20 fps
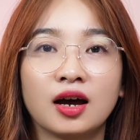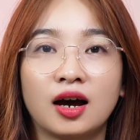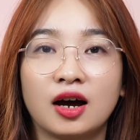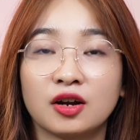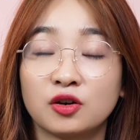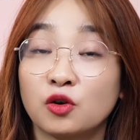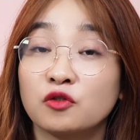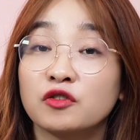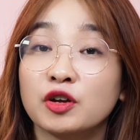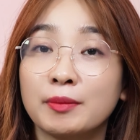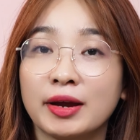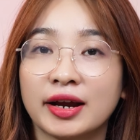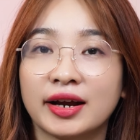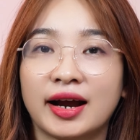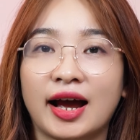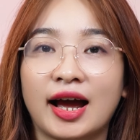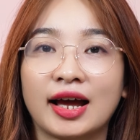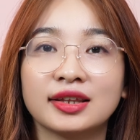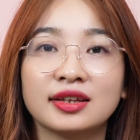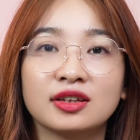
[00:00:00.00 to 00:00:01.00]
à, đối với bé
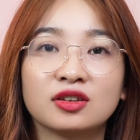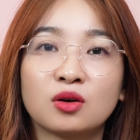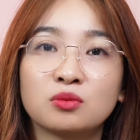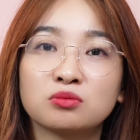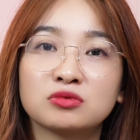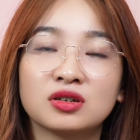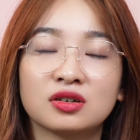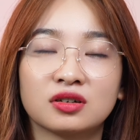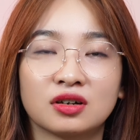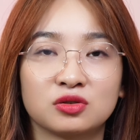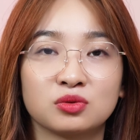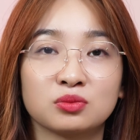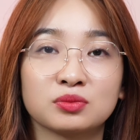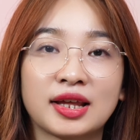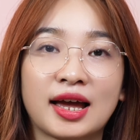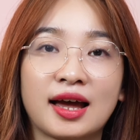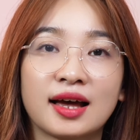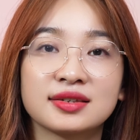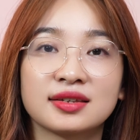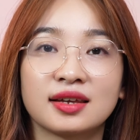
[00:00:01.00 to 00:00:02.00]
gái thì thông thường là chúng
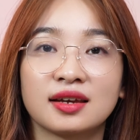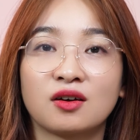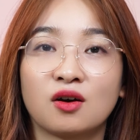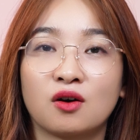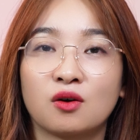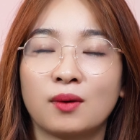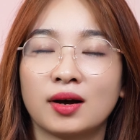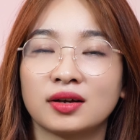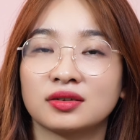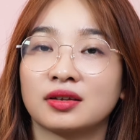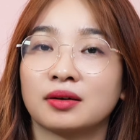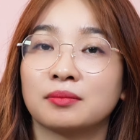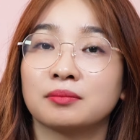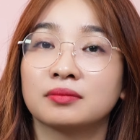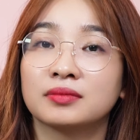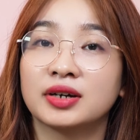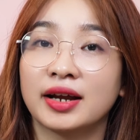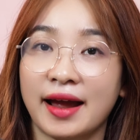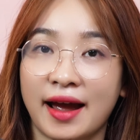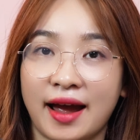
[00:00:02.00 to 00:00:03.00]
ta sẽ có khoảng
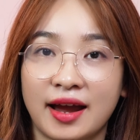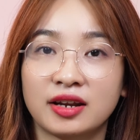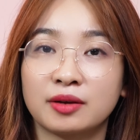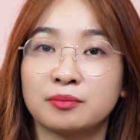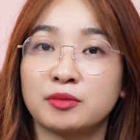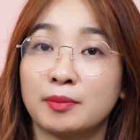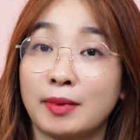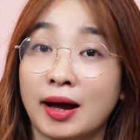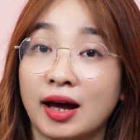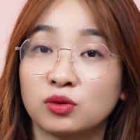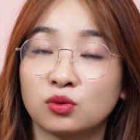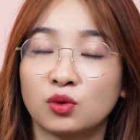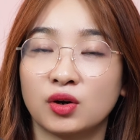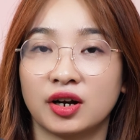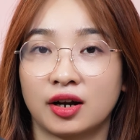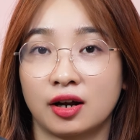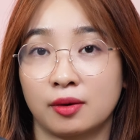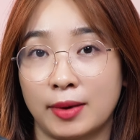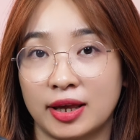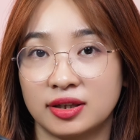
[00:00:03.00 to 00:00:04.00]
tầm 12 đến 13 tuổi là
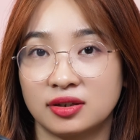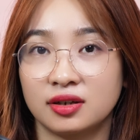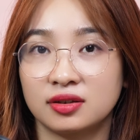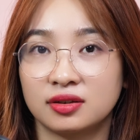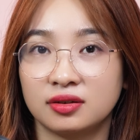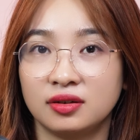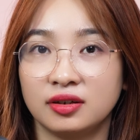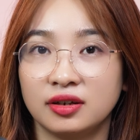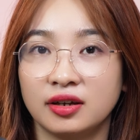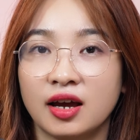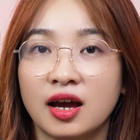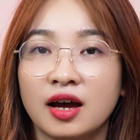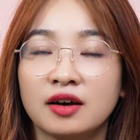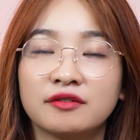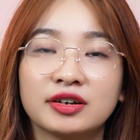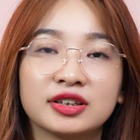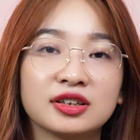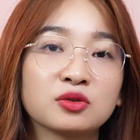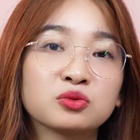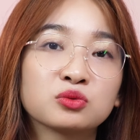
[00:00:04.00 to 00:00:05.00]
các bé dậy thì
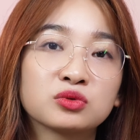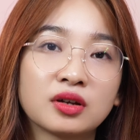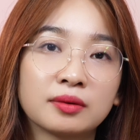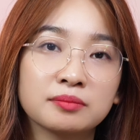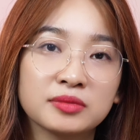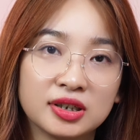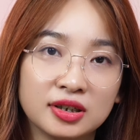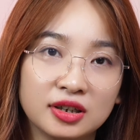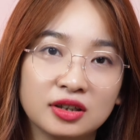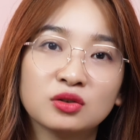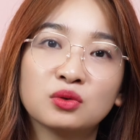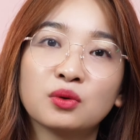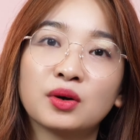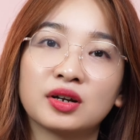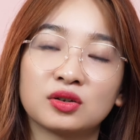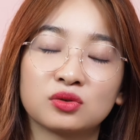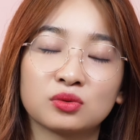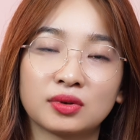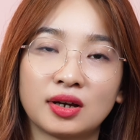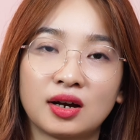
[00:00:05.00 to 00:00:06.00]
và trong tầm 9 tuổi
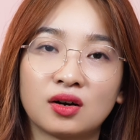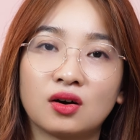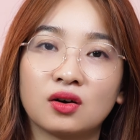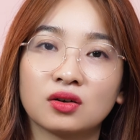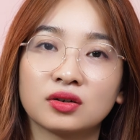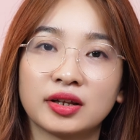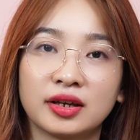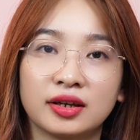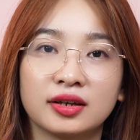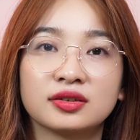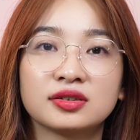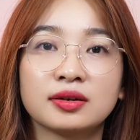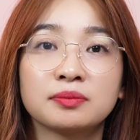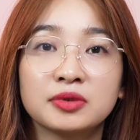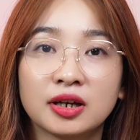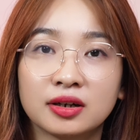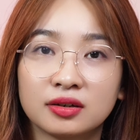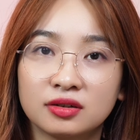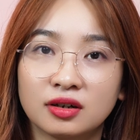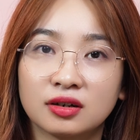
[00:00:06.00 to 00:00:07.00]
là chúng ta có thể chấp
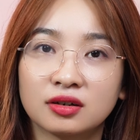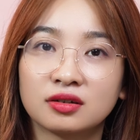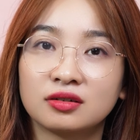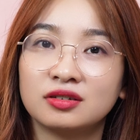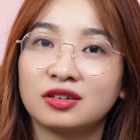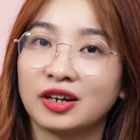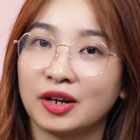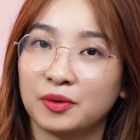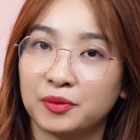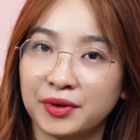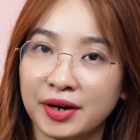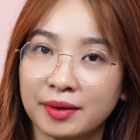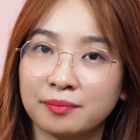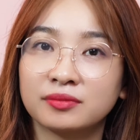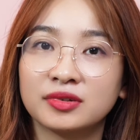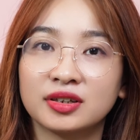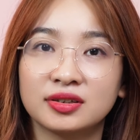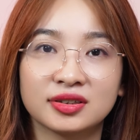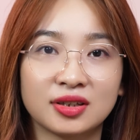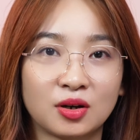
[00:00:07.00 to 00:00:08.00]
nhận được nhưng nếu
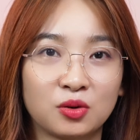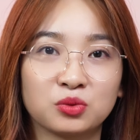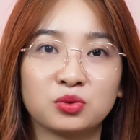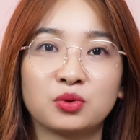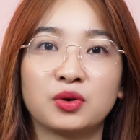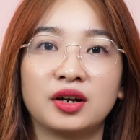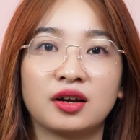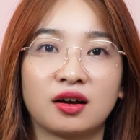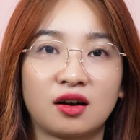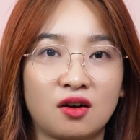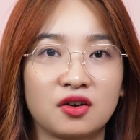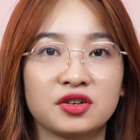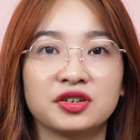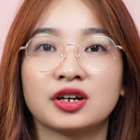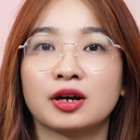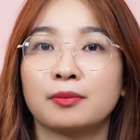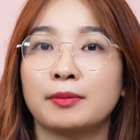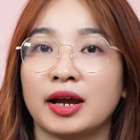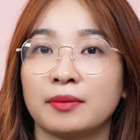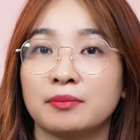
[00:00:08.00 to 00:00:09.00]
5 đến 6 tuổi là coi như
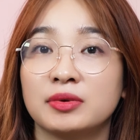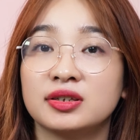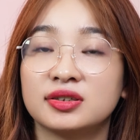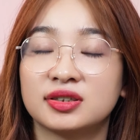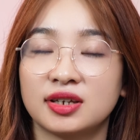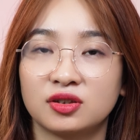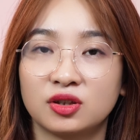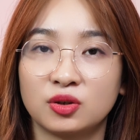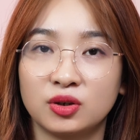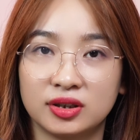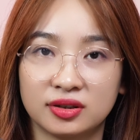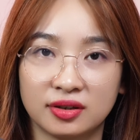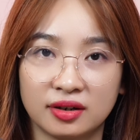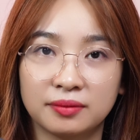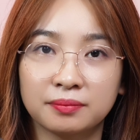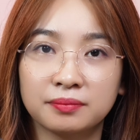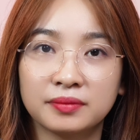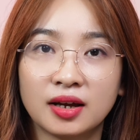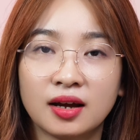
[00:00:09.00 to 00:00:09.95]
các bé bị dậy thì sớm